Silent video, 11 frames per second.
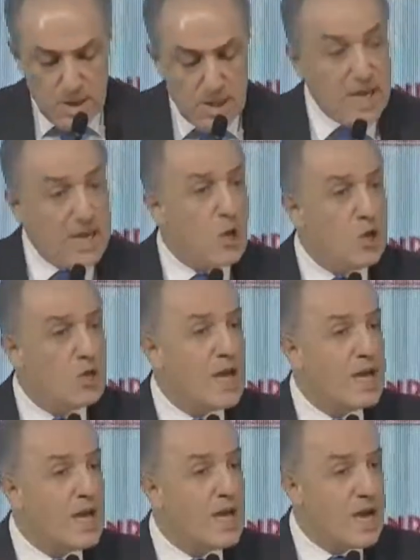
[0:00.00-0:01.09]
Geri
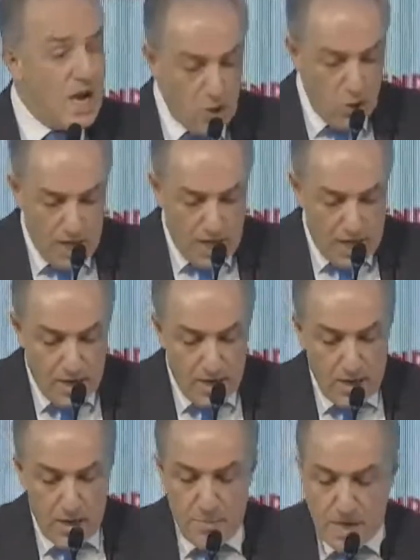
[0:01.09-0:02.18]
gönderilen kanunlar
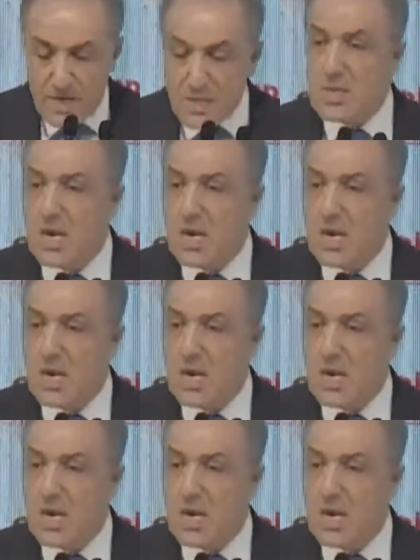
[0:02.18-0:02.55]
meclis